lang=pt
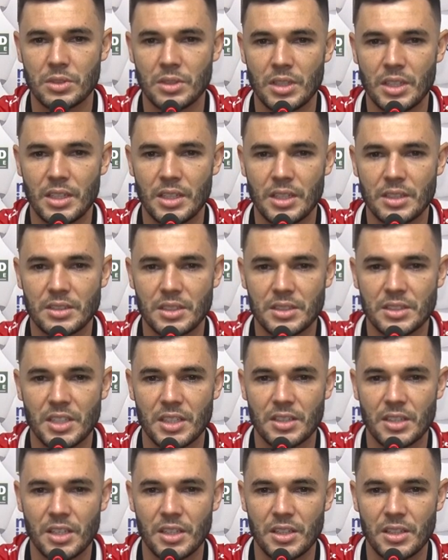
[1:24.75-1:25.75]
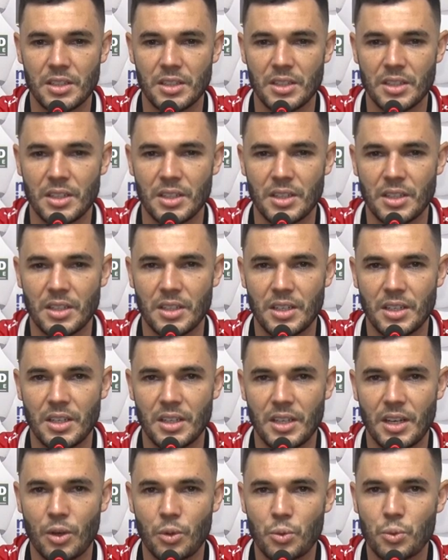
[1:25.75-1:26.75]
Né? A gente já tem
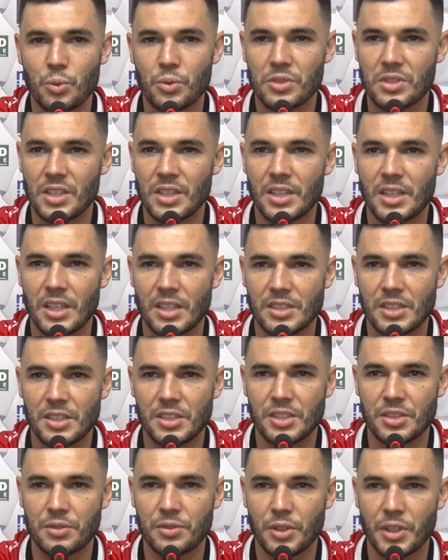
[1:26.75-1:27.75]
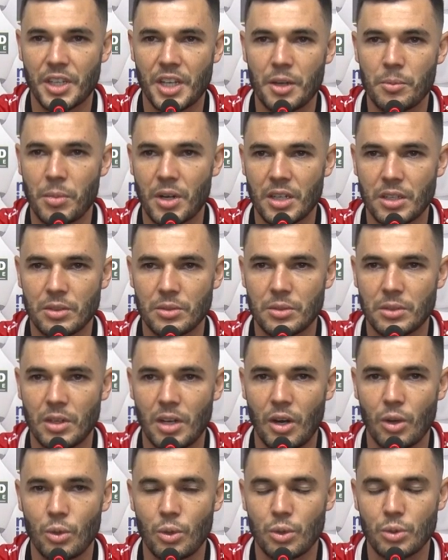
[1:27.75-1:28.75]
é, alguns aí que a gente foi quebrando
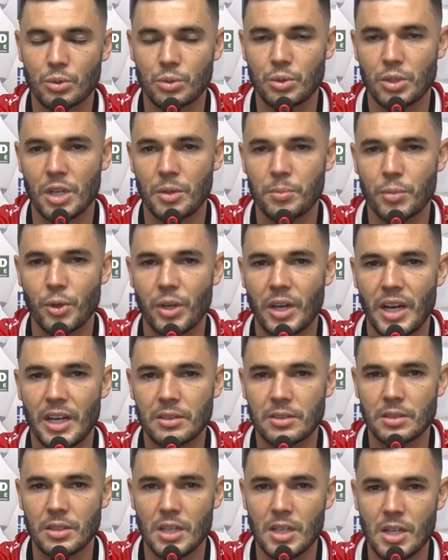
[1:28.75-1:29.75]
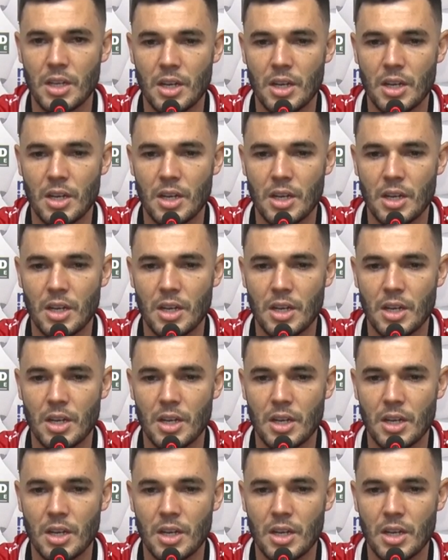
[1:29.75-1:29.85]
ao longo do campeonato.